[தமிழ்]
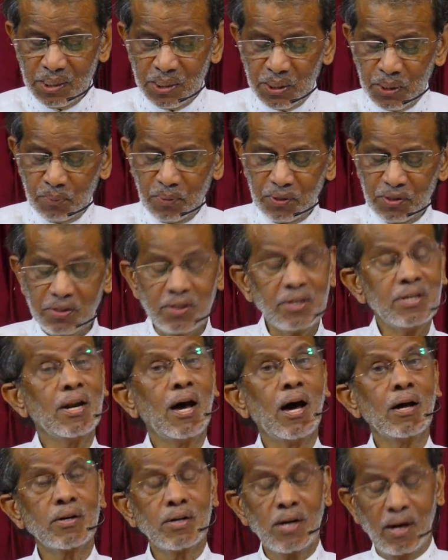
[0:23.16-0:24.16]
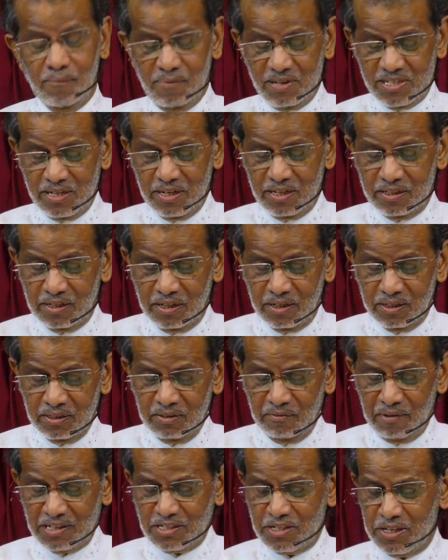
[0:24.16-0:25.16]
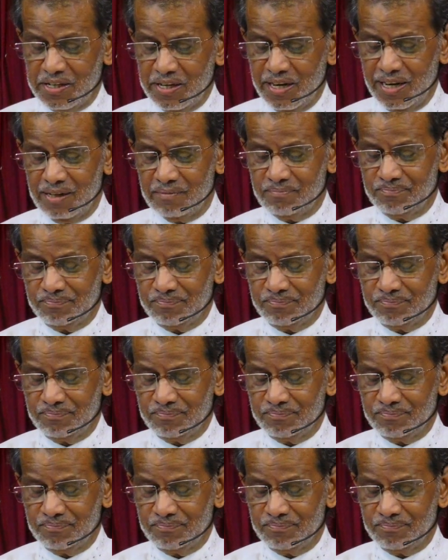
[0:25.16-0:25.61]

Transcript: இருபத்தி நான்காம் வசனத்திலிருந்து வாசிக்கிறேன்